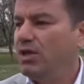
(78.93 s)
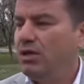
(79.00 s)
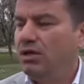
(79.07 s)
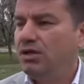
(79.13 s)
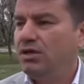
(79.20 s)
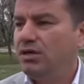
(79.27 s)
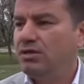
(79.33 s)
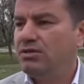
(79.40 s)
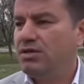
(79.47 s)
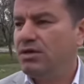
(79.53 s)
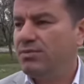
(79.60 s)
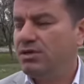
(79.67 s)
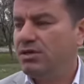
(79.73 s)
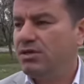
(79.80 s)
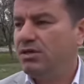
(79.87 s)
Yakın
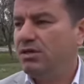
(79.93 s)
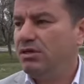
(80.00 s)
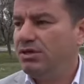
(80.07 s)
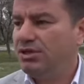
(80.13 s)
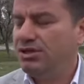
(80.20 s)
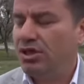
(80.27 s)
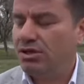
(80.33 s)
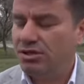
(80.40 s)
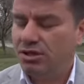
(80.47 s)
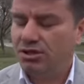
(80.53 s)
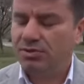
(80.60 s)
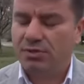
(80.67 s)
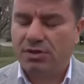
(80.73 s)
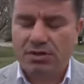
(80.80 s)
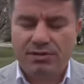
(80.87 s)
zamanda da inşaat
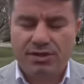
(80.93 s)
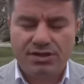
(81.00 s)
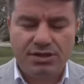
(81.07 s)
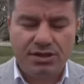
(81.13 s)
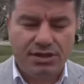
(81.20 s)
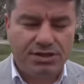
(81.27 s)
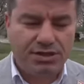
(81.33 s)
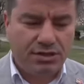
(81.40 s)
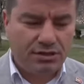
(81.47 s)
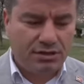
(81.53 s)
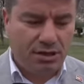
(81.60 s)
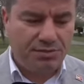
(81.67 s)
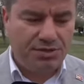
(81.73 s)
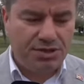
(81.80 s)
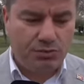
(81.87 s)
çalışmaları başlayacak.
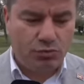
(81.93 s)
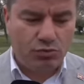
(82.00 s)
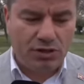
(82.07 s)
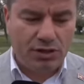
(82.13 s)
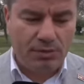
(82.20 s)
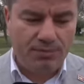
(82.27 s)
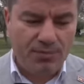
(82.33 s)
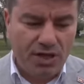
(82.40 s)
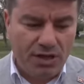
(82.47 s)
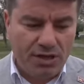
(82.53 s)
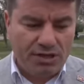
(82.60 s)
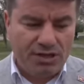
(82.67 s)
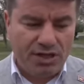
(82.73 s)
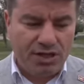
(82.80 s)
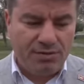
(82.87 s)
Tabii ki burada
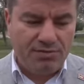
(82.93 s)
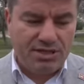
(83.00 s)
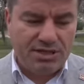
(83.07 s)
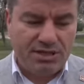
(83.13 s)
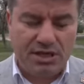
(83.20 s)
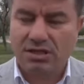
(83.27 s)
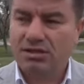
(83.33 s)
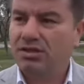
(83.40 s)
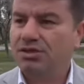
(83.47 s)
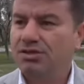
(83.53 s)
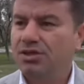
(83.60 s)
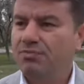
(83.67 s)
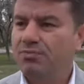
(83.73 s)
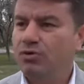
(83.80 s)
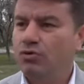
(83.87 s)
şehrimizi
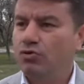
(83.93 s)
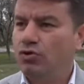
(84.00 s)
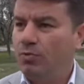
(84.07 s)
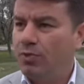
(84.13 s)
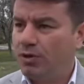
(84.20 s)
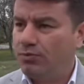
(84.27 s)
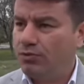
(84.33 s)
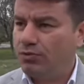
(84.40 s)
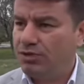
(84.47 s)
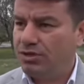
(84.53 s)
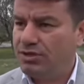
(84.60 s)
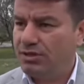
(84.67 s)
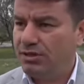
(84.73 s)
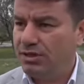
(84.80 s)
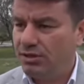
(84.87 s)
rahatlatacak bir otopark
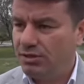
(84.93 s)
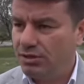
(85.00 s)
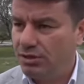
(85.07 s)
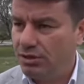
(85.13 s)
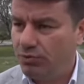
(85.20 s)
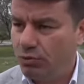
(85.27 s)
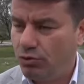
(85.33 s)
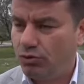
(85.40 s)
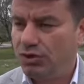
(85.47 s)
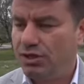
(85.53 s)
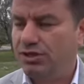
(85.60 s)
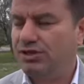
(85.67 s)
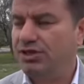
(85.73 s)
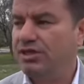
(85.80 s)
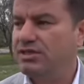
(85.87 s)
projesi projesi projenin
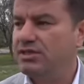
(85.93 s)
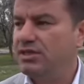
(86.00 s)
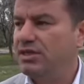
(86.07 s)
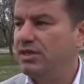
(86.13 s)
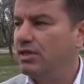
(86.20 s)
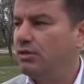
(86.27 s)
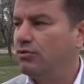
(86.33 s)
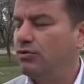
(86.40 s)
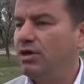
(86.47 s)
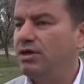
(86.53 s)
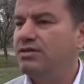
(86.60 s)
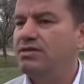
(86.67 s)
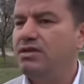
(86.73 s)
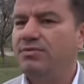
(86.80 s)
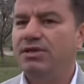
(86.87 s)
içerisinde yer alıyor. Aynı
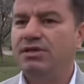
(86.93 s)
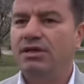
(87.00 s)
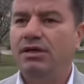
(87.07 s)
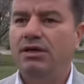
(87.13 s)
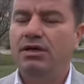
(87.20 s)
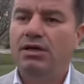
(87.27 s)
zamanda